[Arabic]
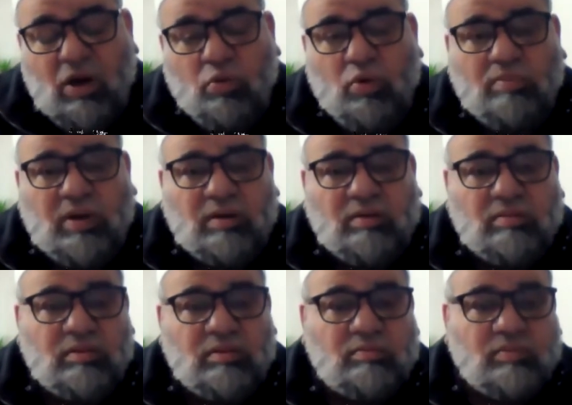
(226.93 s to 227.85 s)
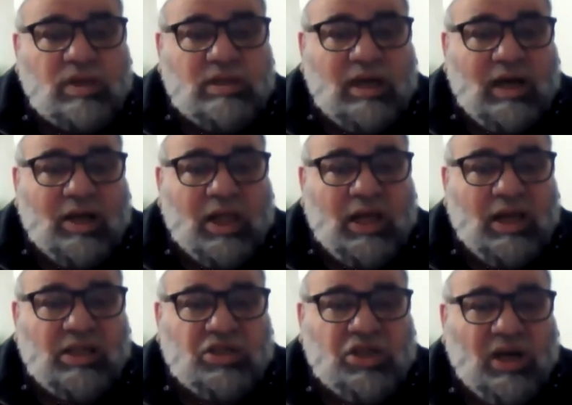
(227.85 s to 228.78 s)
ومن مسح
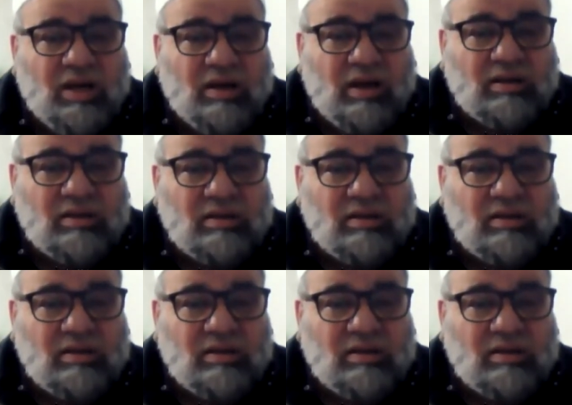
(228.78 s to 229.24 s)
ثلاث شعرات